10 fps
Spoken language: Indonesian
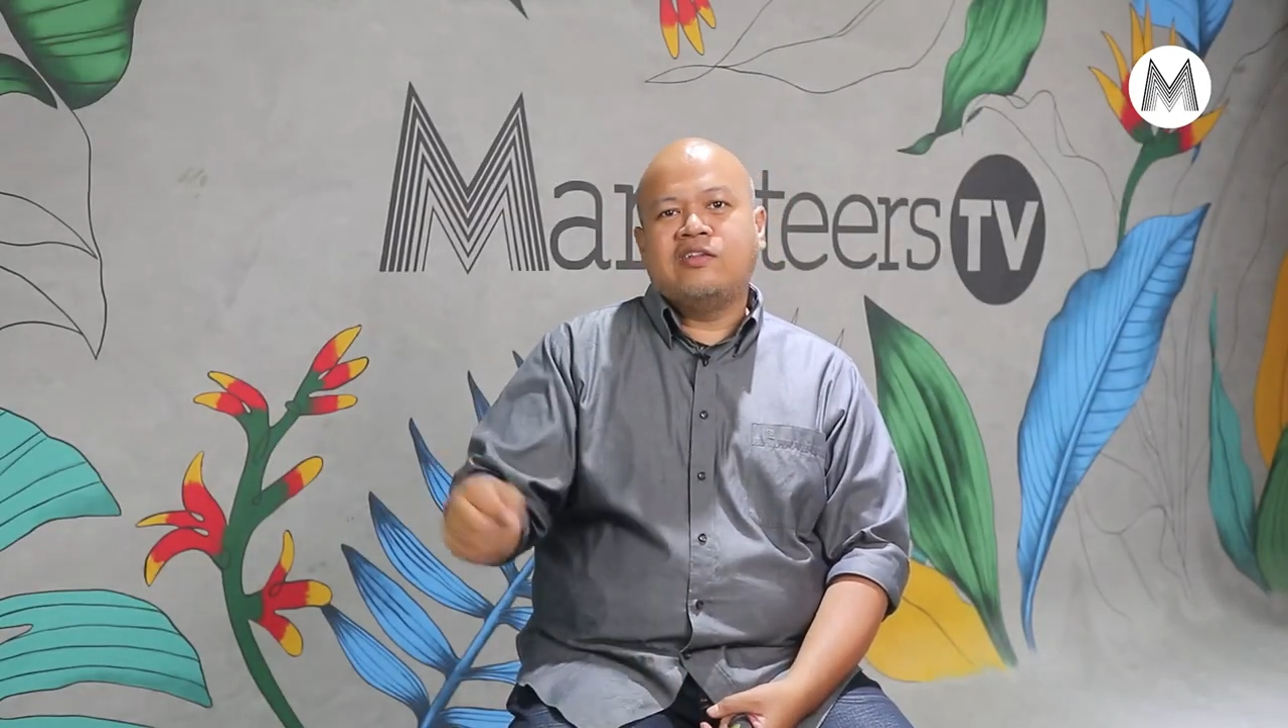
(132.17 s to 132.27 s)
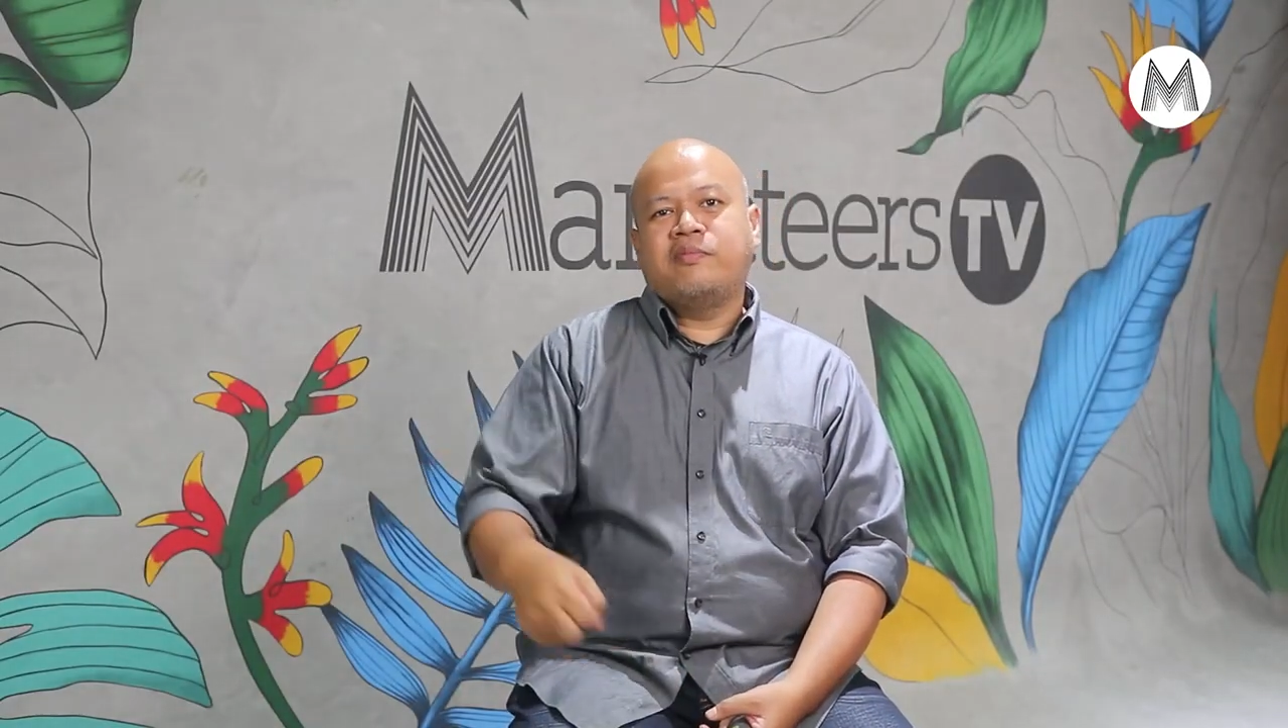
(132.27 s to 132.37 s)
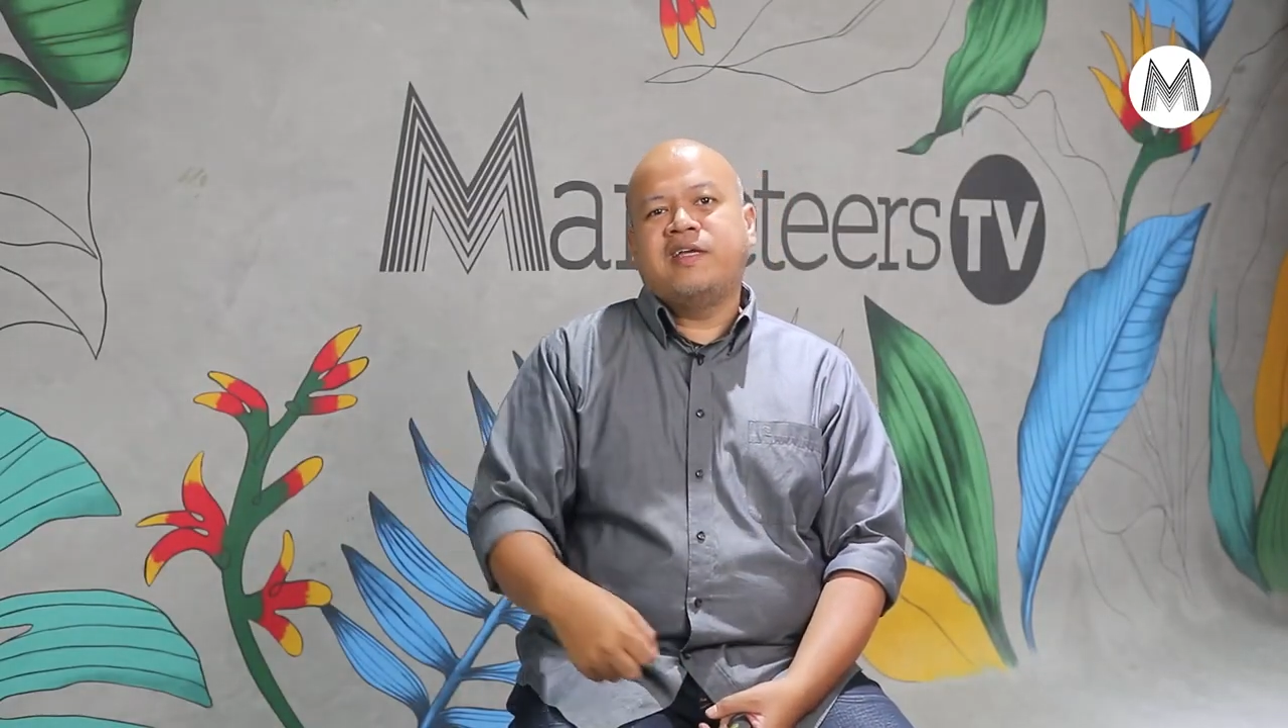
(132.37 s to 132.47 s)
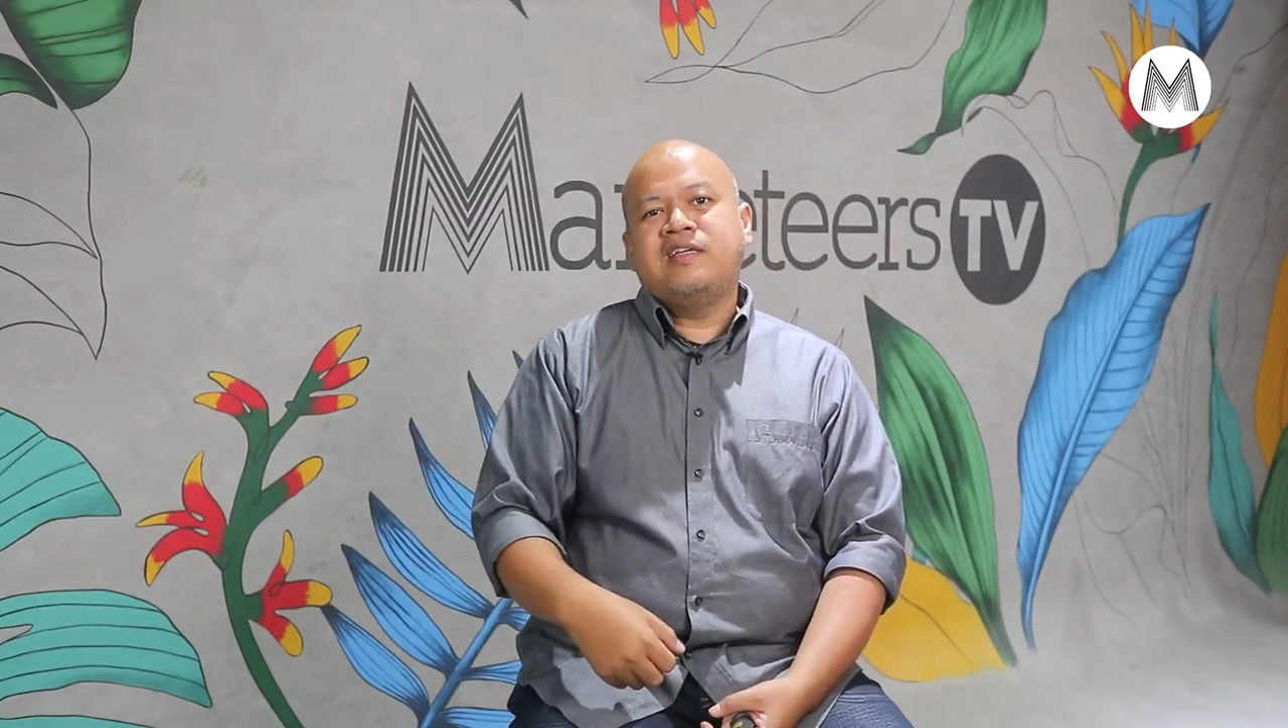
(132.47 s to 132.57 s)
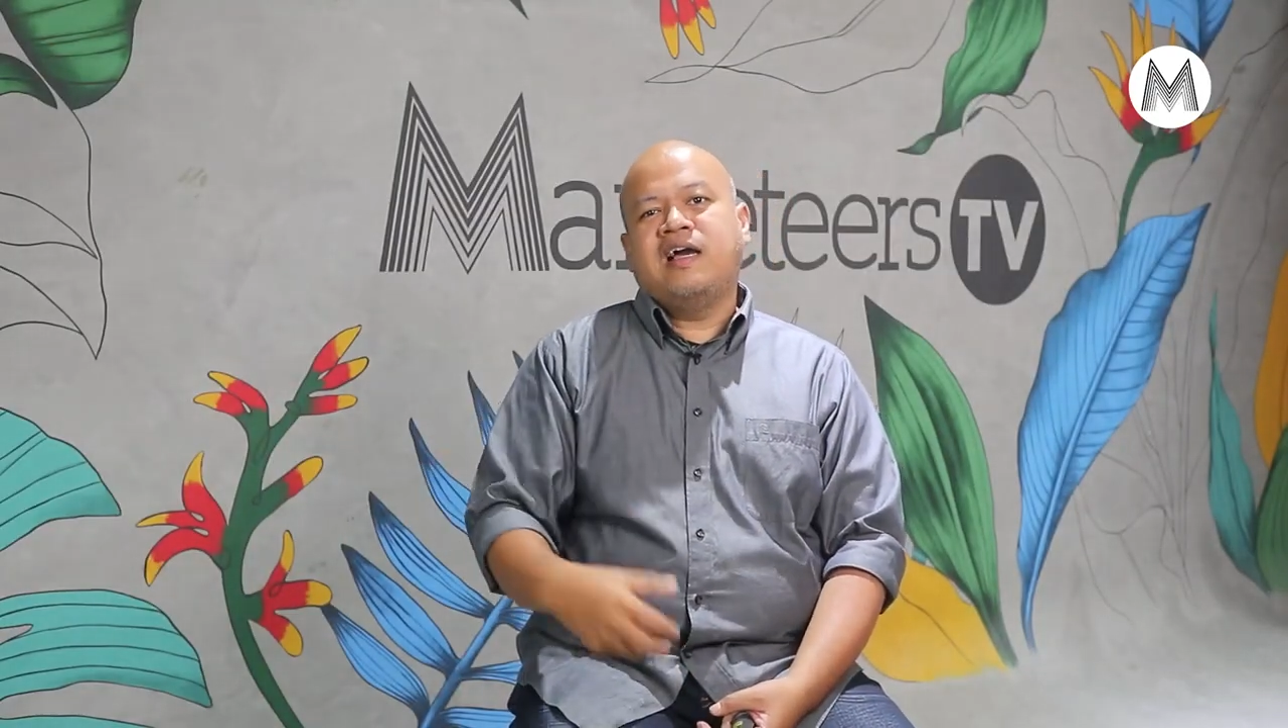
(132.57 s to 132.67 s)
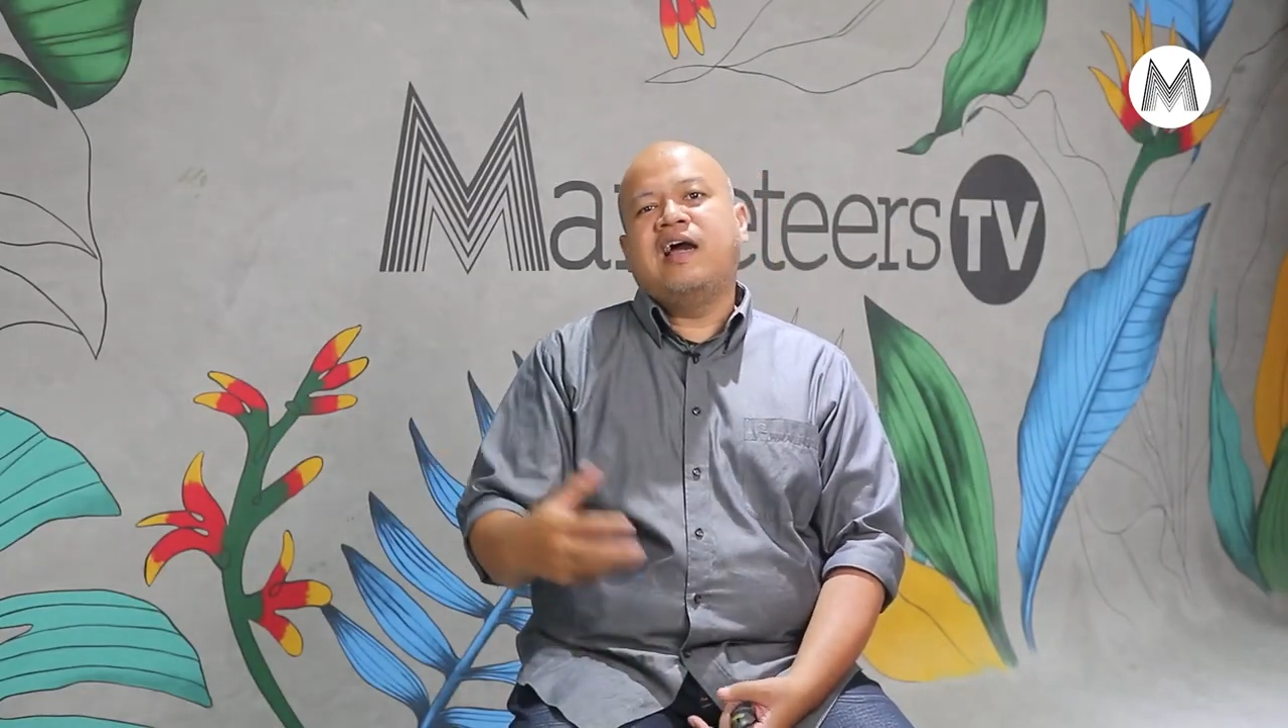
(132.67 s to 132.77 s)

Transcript: ketok meja,